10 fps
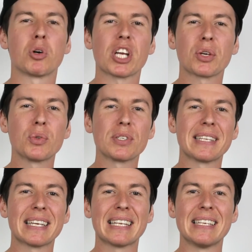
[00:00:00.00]
Pour chacune de
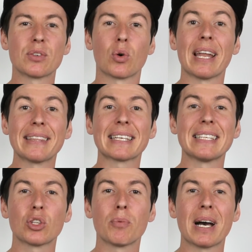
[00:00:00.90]
ces déclinaisons, la
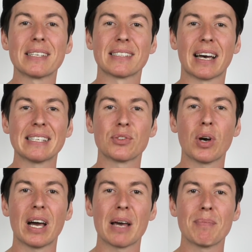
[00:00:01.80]
technique de base
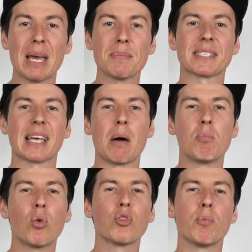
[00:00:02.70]
restera la même, ce sera
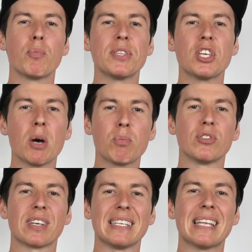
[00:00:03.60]
un bon vieux bunny up
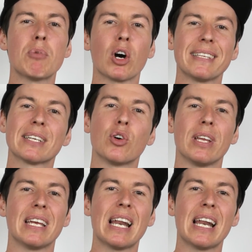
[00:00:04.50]
où vous allez d'abord décoller